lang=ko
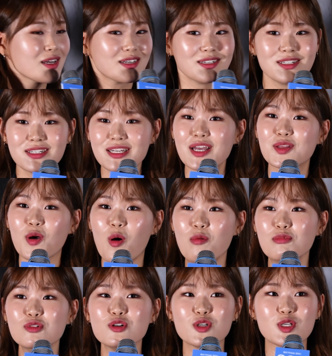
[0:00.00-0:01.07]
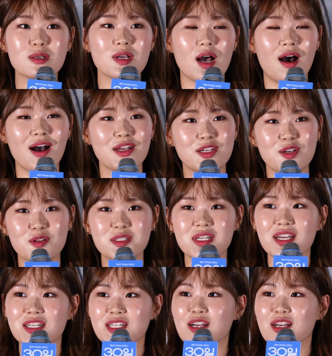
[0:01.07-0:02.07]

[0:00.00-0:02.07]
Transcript: 그게 너무 아 이 현장이